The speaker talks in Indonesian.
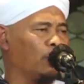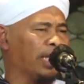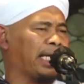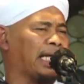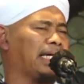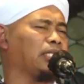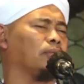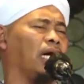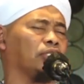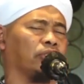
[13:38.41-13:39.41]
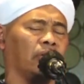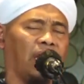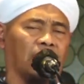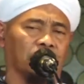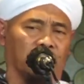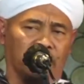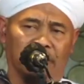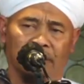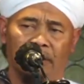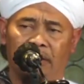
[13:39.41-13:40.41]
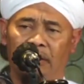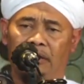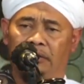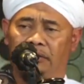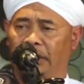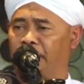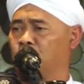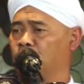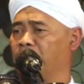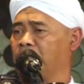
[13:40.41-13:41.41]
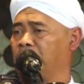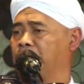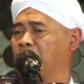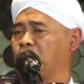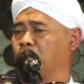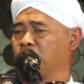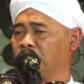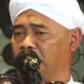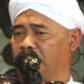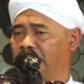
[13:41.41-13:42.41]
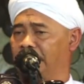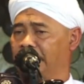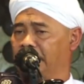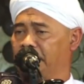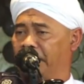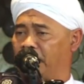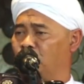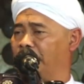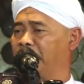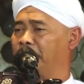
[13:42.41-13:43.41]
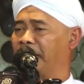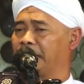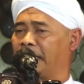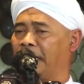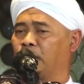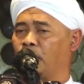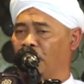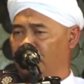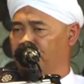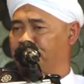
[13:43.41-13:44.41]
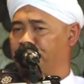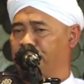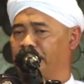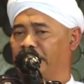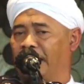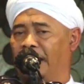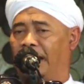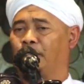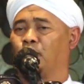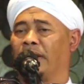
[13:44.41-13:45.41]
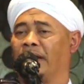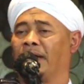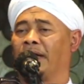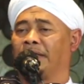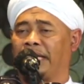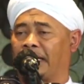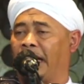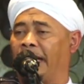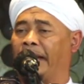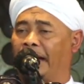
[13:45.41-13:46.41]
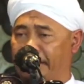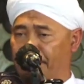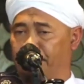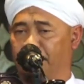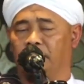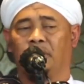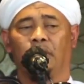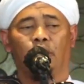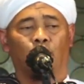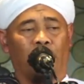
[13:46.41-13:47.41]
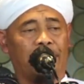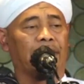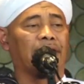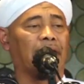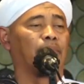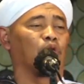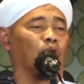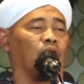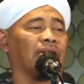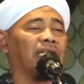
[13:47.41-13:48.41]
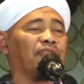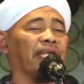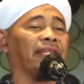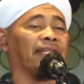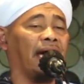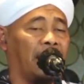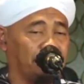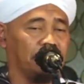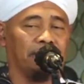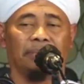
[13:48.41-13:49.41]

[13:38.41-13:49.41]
Oleh karena itu ma'asyiral hadirin, Jamaah Jum'ah rahimakumullah. Para ulama mengatakan khalif auladaka al-adab wa illam Khalifiz zahab.